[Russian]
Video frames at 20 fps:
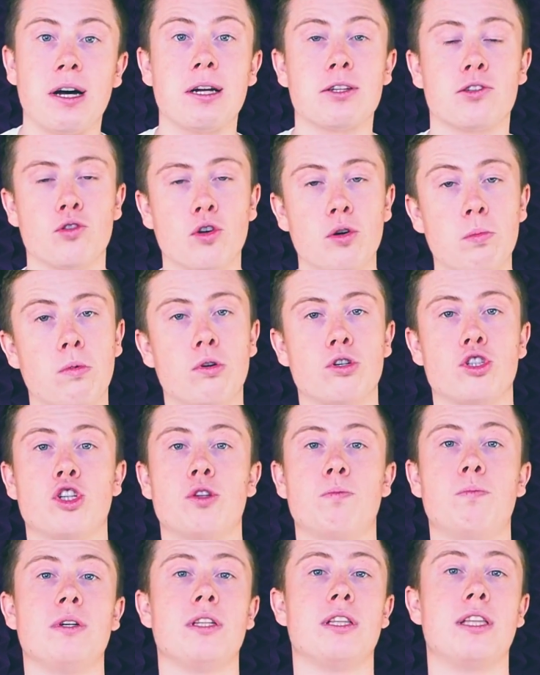а то
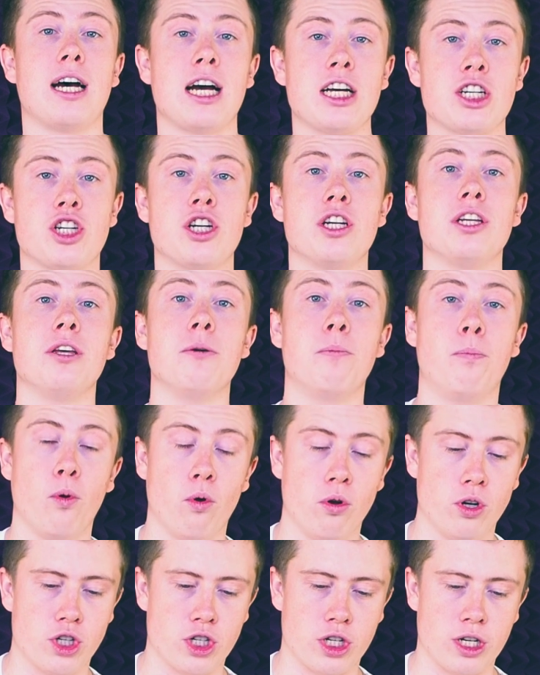может быть даже и
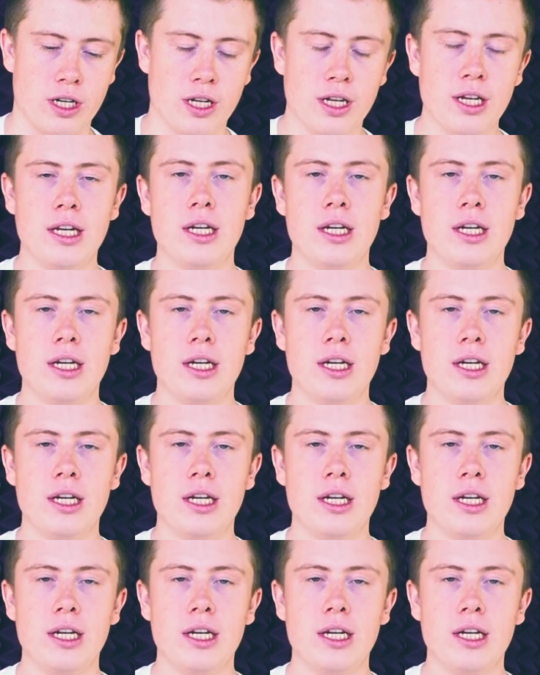больше.